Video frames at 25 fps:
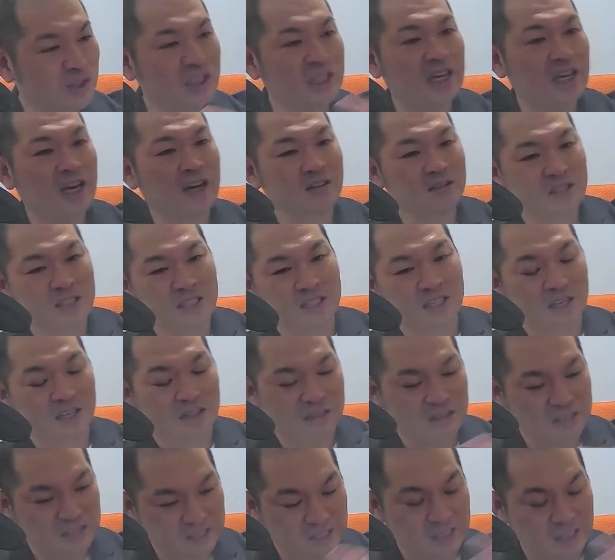き合う機
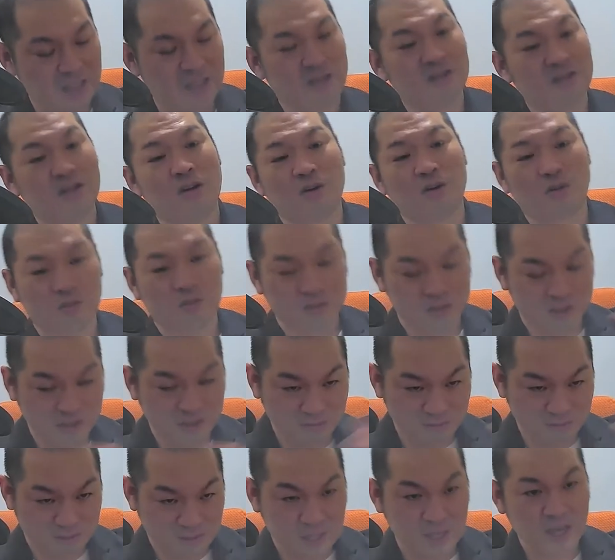会ができるのは
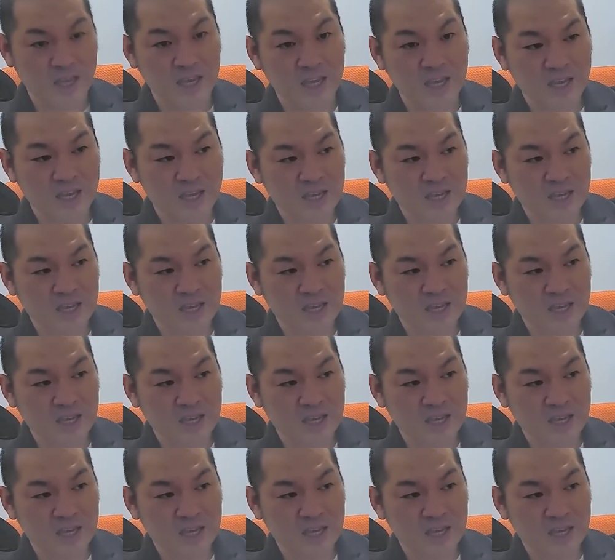コーチングで、